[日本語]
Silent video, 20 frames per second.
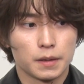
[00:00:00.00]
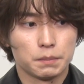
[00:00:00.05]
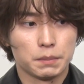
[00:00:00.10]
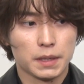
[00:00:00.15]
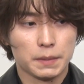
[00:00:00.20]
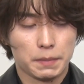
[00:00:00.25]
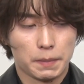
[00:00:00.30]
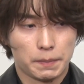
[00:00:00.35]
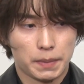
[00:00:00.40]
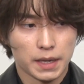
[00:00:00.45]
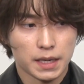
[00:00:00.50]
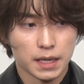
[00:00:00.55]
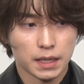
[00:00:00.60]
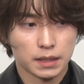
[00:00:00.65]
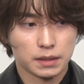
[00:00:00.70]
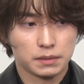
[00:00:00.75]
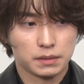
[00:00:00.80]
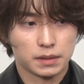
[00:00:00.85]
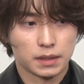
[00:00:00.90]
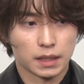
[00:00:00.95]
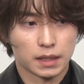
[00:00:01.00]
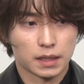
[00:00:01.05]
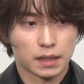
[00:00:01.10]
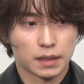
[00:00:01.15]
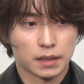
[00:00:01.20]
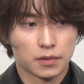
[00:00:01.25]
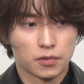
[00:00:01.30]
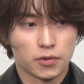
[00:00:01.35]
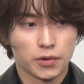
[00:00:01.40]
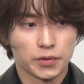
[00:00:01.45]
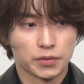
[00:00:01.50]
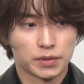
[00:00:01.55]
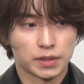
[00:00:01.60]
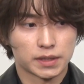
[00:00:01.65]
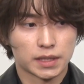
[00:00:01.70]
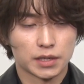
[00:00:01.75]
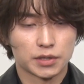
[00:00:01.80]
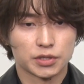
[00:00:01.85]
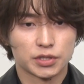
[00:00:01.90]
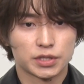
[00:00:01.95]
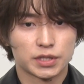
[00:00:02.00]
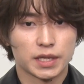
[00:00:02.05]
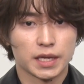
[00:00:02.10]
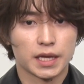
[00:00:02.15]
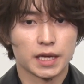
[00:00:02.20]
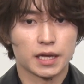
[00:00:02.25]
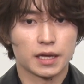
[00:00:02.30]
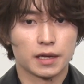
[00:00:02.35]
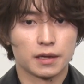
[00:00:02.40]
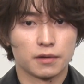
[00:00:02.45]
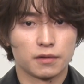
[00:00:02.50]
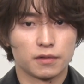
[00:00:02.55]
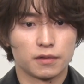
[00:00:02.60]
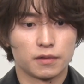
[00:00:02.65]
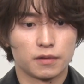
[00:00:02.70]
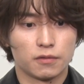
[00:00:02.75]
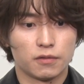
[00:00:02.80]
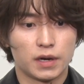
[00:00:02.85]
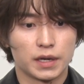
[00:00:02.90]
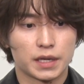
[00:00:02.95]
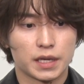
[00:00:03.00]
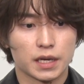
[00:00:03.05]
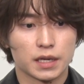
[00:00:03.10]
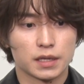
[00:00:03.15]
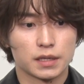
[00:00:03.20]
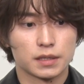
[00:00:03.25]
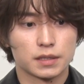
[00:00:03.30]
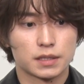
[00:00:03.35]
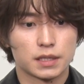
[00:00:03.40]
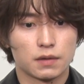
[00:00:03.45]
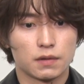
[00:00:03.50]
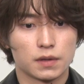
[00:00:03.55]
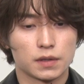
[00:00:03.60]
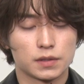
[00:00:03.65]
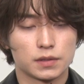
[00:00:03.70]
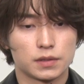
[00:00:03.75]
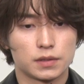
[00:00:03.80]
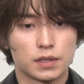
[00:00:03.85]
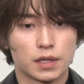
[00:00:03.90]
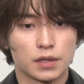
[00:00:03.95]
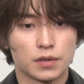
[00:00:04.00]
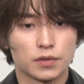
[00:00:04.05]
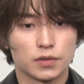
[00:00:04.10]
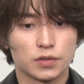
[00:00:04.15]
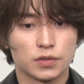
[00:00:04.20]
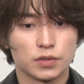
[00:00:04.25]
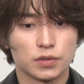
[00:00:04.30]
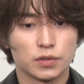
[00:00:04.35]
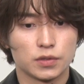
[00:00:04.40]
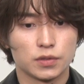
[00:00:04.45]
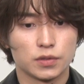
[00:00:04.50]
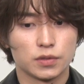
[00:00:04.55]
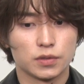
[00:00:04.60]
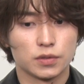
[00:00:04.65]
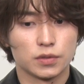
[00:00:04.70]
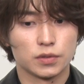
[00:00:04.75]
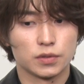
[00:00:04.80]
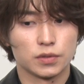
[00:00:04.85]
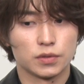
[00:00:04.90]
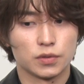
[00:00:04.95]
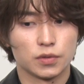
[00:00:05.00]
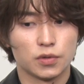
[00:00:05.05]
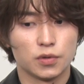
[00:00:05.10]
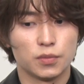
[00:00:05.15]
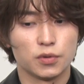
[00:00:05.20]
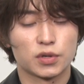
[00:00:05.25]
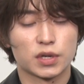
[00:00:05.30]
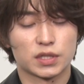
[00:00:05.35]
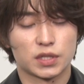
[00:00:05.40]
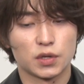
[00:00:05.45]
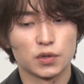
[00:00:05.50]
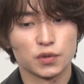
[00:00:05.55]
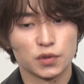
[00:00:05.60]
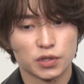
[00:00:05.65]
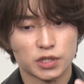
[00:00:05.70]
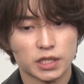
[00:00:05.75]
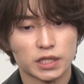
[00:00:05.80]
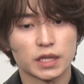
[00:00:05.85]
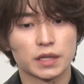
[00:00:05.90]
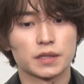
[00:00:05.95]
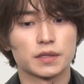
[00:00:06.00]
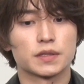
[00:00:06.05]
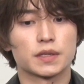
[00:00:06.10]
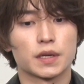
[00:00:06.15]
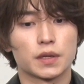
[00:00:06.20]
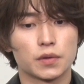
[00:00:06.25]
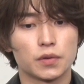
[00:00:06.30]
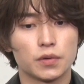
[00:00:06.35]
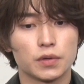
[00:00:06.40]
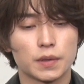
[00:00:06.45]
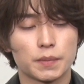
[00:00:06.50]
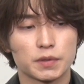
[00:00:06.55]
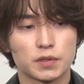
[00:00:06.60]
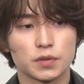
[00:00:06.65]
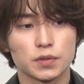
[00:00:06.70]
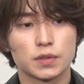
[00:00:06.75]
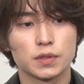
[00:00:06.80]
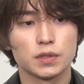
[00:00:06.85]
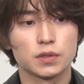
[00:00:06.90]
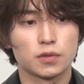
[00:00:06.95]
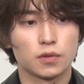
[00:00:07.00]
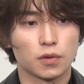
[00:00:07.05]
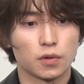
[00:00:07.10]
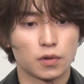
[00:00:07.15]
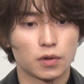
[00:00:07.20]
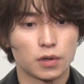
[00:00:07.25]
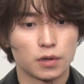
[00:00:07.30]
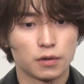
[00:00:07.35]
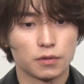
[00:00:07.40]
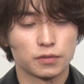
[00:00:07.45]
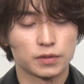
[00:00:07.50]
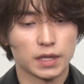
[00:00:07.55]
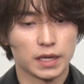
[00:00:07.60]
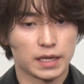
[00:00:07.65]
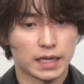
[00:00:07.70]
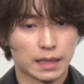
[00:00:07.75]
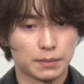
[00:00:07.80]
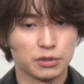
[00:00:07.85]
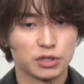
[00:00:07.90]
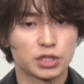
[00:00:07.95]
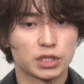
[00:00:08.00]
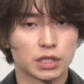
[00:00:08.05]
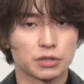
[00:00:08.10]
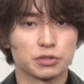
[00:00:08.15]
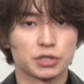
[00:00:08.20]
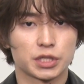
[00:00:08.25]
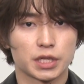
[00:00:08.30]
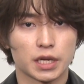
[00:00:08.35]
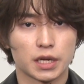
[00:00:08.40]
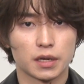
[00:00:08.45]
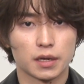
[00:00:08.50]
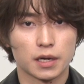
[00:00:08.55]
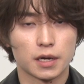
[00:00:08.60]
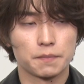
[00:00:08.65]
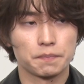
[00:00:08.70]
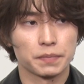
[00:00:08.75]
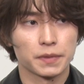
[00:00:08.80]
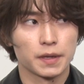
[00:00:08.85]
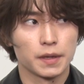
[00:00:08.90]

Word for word: まあ、やっぱバカだから声を高くしてワーキャー騒ぐっていうのを僕は想像してたんですけどやっぱそうすると2人かぶっちゃうしキャラが